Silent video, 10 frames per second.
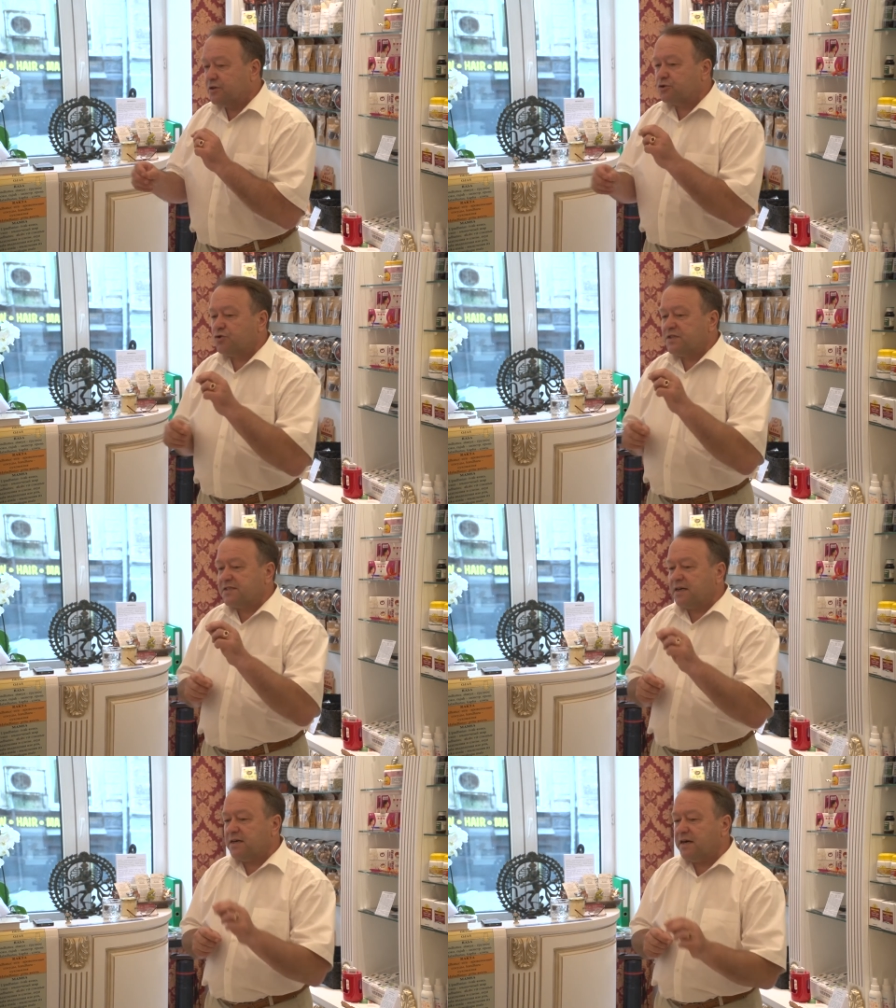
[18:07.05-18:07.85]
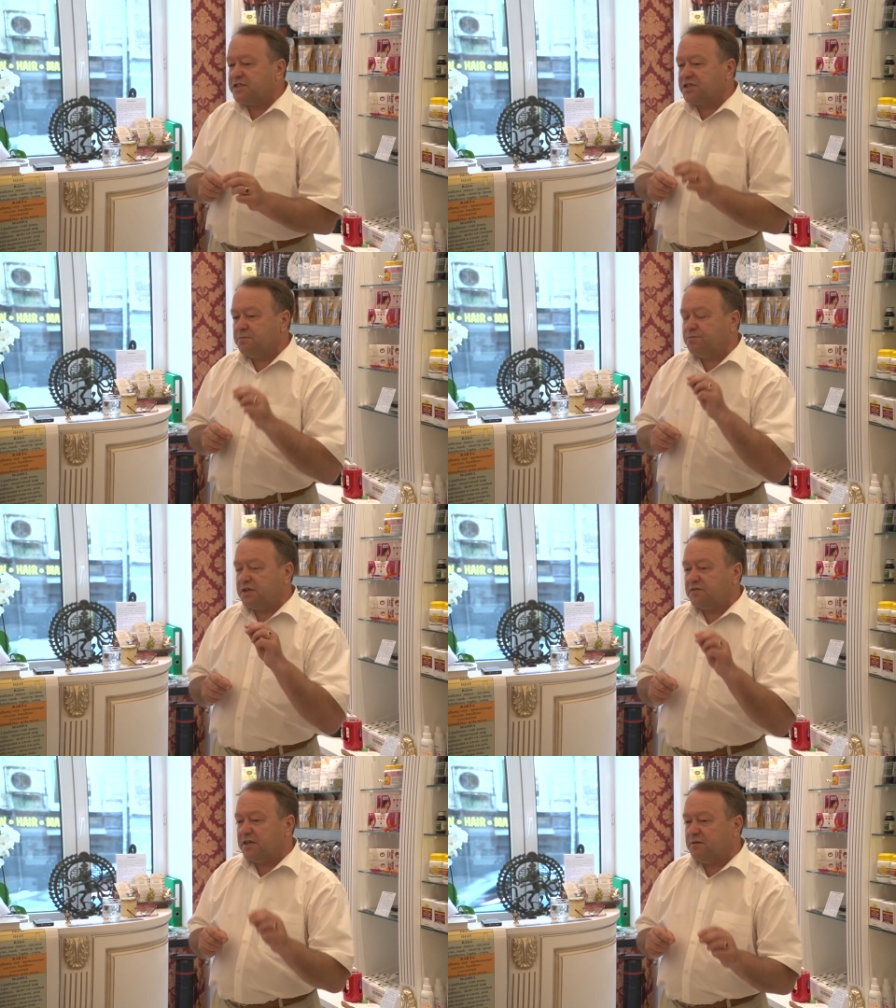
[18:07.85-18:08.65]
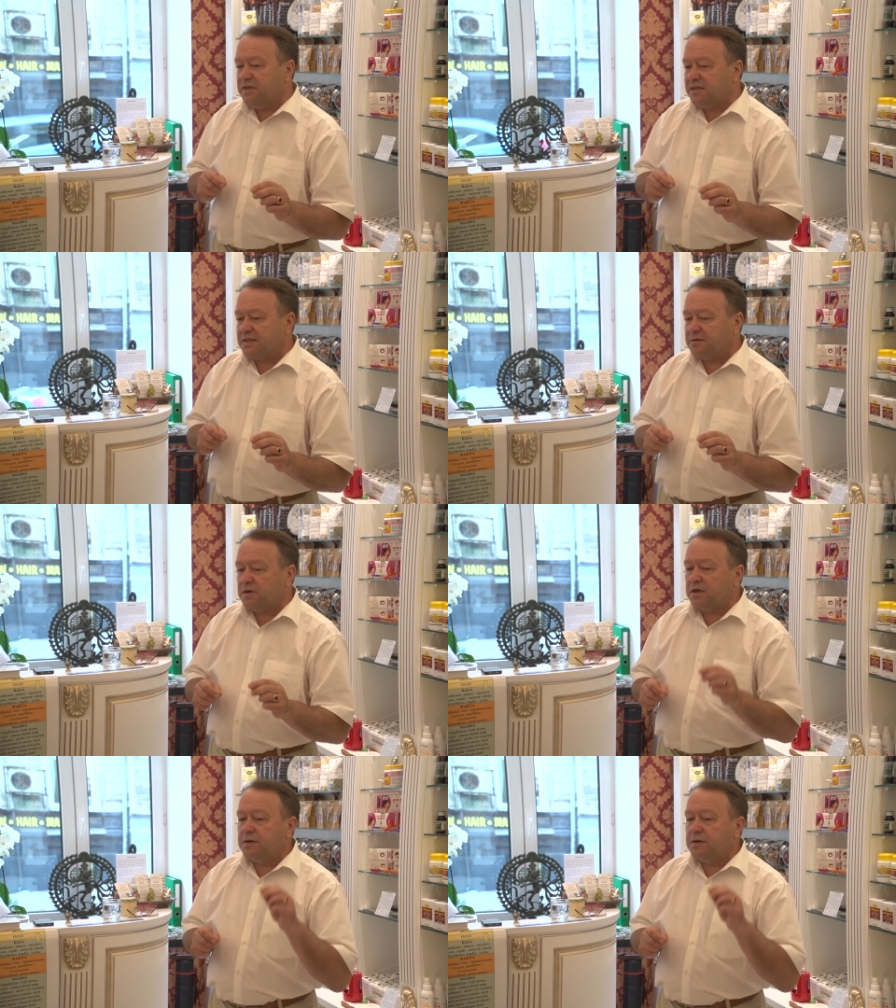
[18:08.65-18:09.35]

То есть за каждым первоэлементом